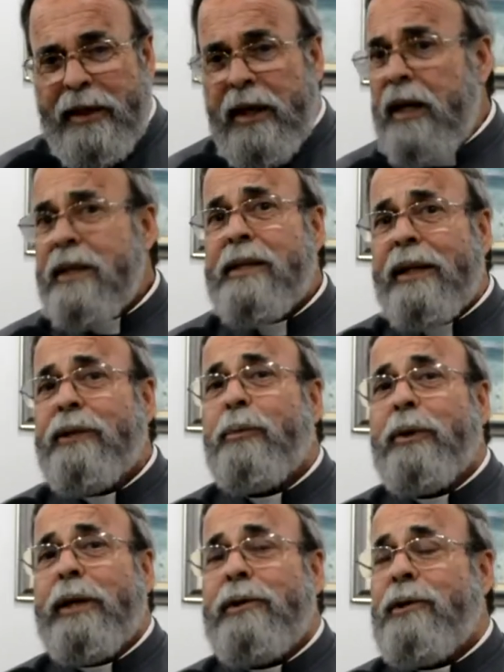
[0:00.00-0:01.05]
e rezando,
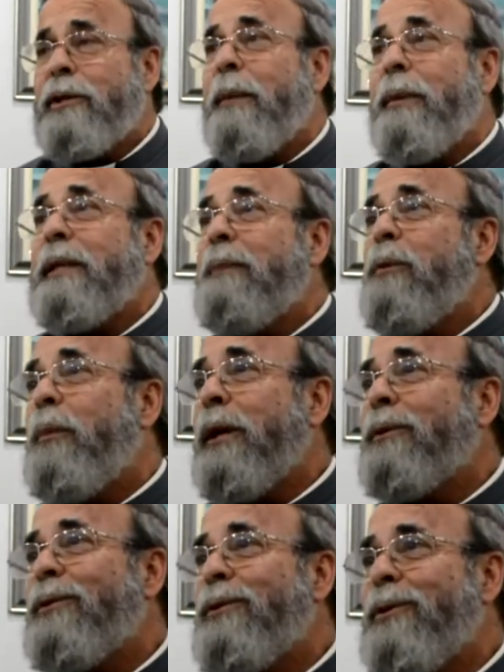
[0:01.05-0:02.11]
porque a gente também tem
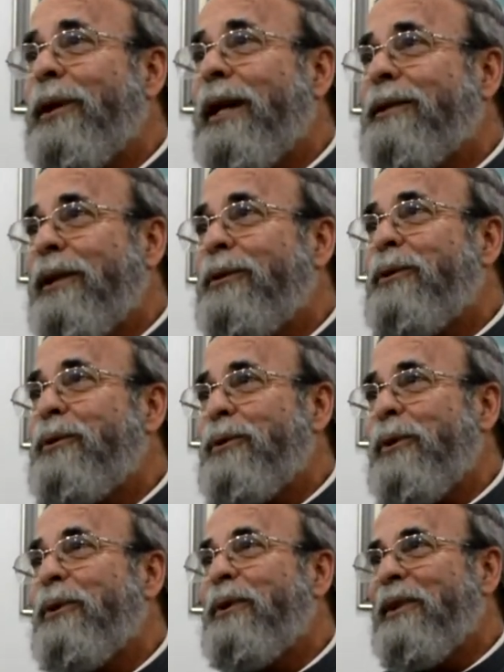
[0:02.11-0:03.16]
momentos de oração no
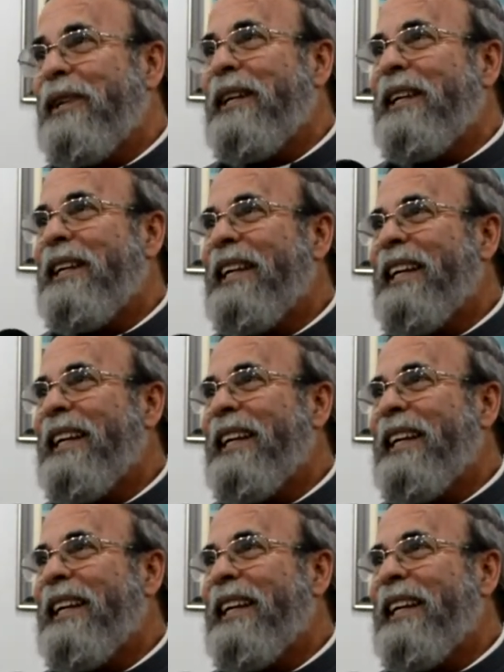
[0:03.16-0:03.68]
show, né?